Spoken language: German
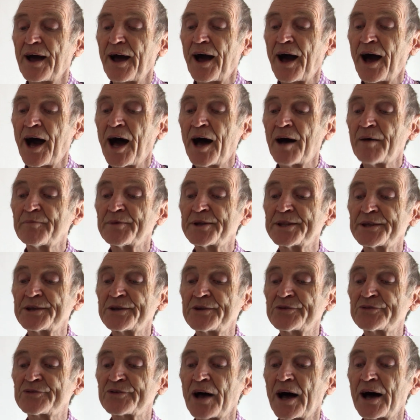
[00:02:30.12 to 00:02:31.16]
Amen,
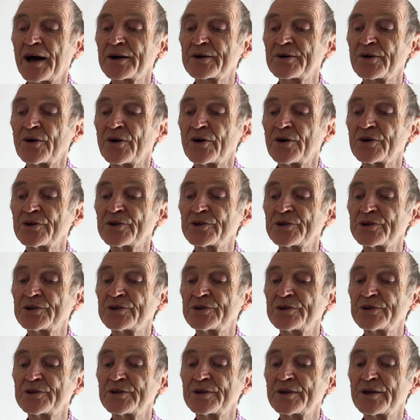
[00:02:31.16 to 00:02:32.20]
ich sage
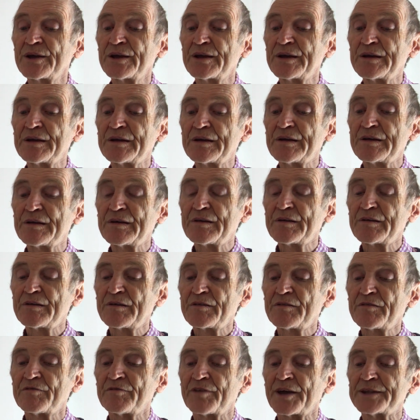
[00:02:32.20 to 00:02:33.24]
euch,
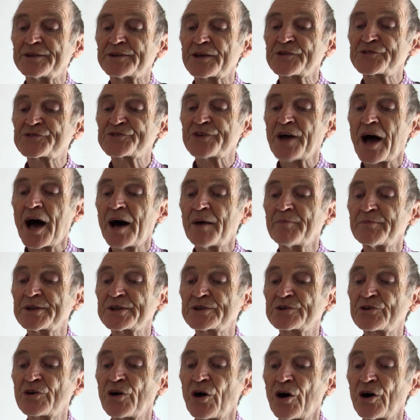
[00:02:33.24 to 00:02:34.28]
wenn das
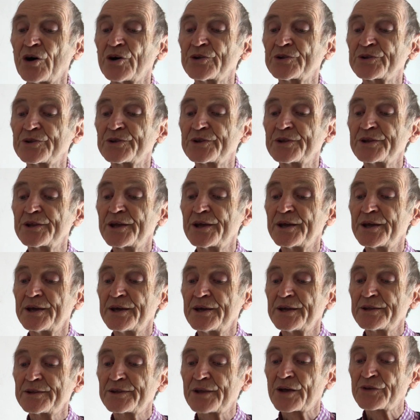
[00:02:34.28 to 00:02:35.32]
Samenkorn,
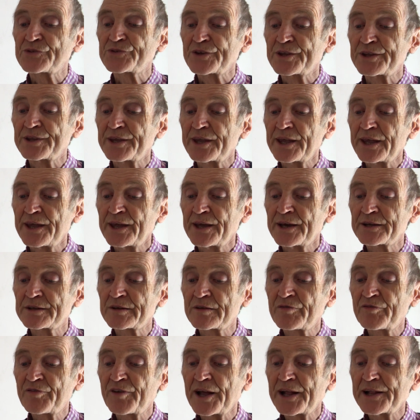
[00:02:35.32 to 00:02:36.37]
das in die
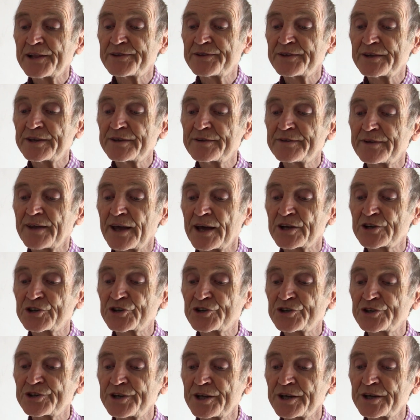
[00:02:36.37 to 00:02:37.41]
Erde fällt, nicht
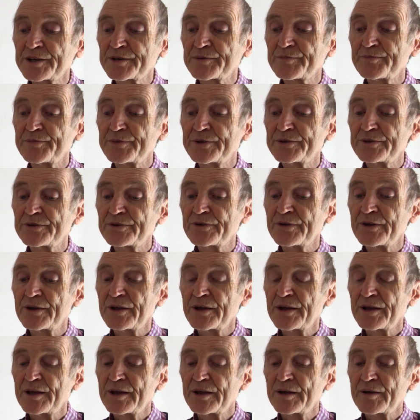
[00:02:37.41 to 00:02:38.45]
erstirbt,
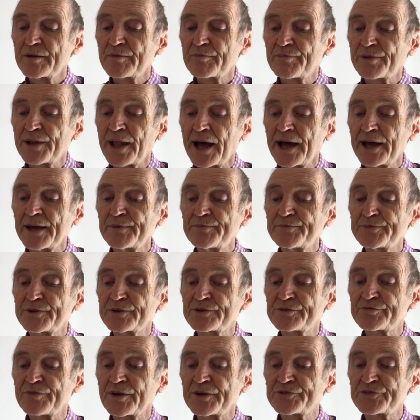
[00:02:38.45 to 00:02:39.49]
bleibt
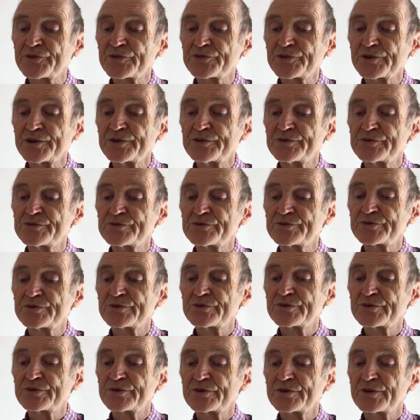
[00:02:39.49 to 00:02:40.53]
es, was es ist.
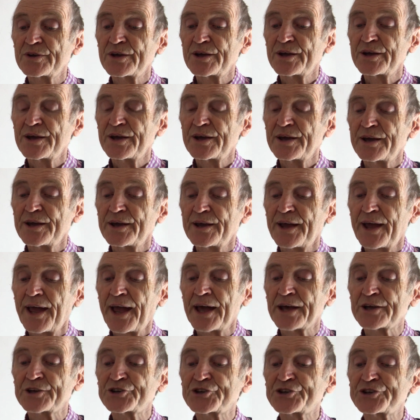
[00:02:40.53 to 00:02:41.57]

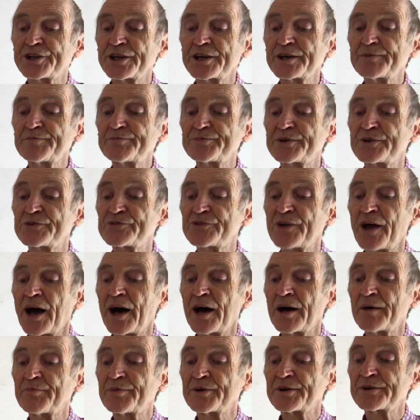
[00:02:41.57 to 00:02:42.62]
Erstirbt es
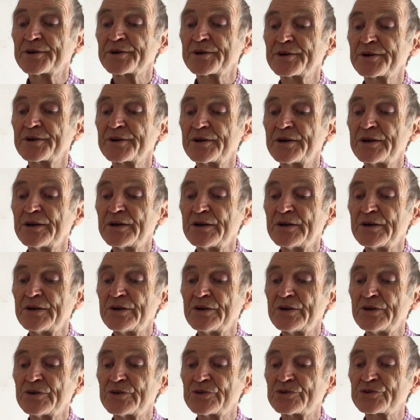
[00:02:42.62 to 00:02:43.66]
aber,
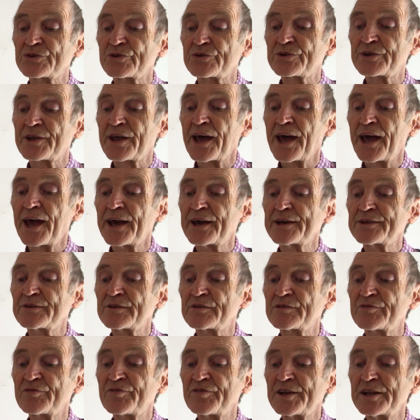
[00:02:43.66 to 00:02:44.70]
so trägt
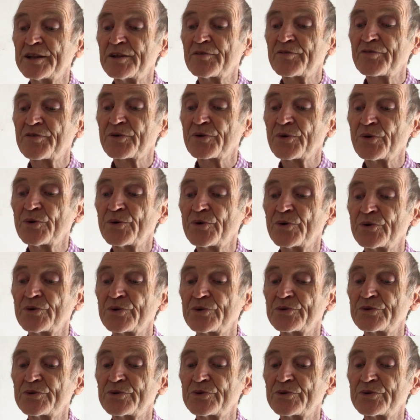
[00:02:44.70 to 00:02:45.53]
es viele Frucht.